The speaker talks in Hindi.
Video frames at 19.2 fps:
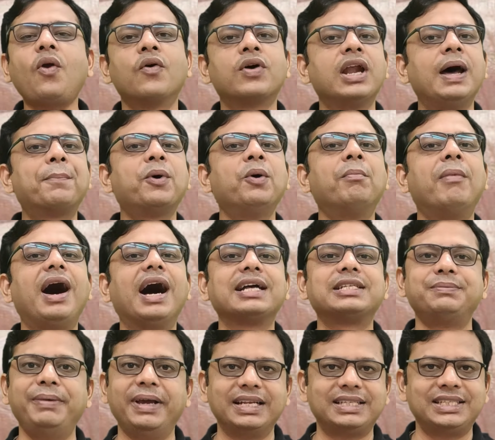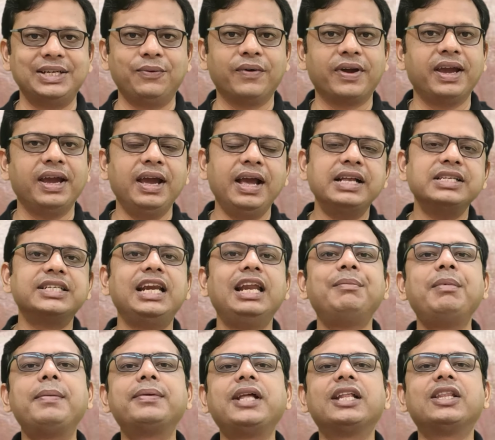उनमें आपको मार्क्स भी अच्छे होंगे चलिए
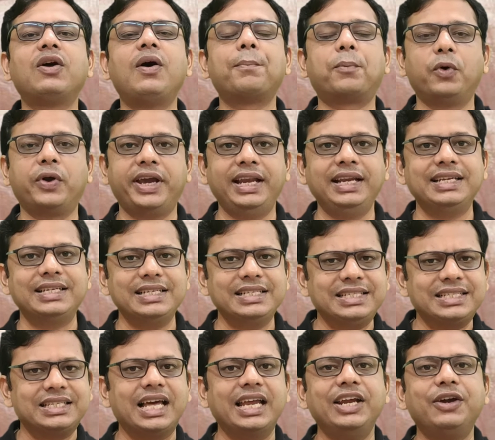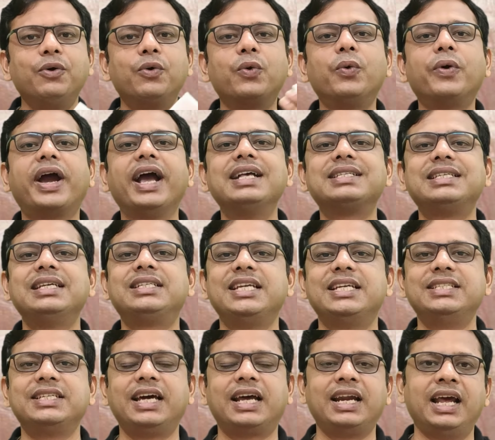मैं बताता हूं आपको किन तरीकों को कैसे
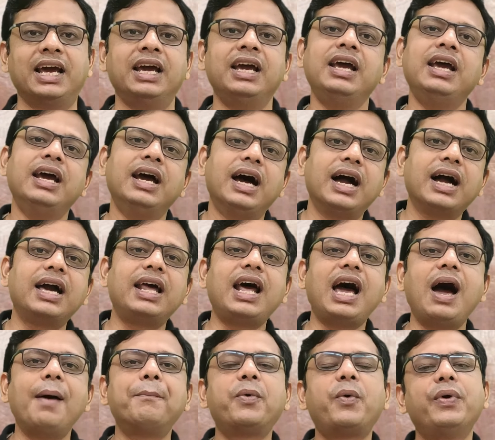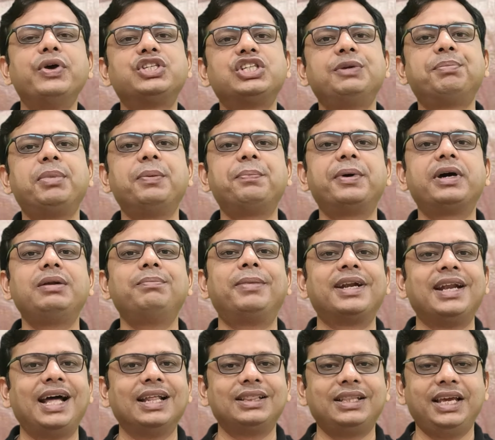चेंज करना है अगर आप क्वेश्चन पेपर
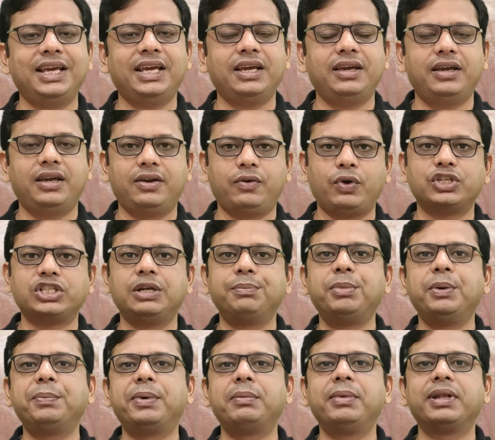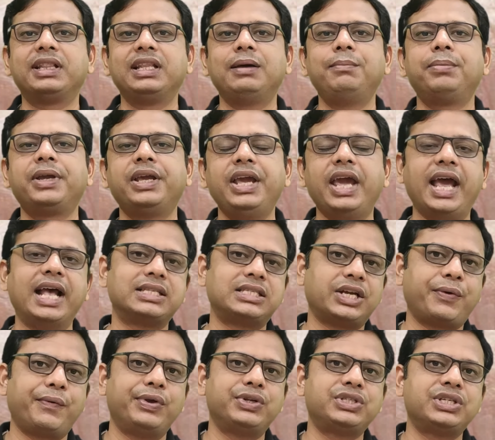बनाते हैं क्वेश्चन पेपर मतलब कि ऐसे
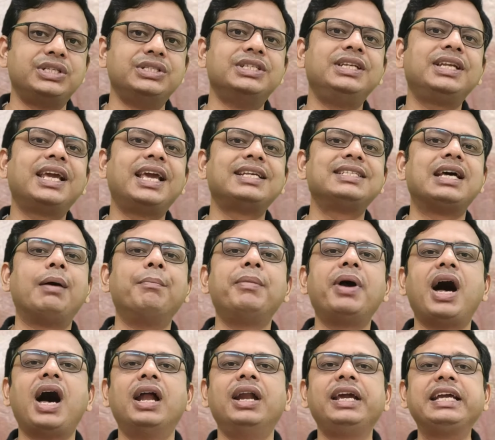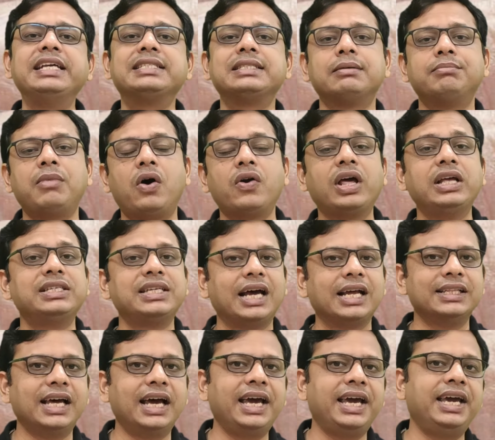क्वेश्चन जिनके एग्जाम में आने की संभावना
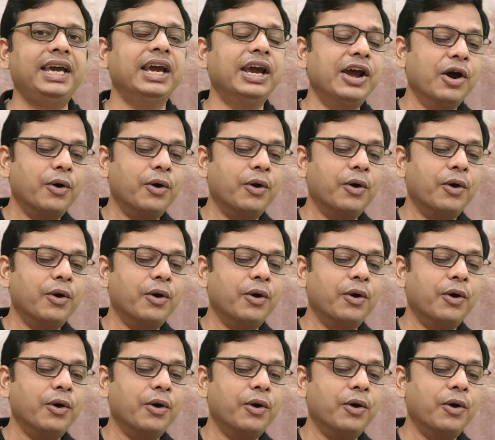ज्यादा है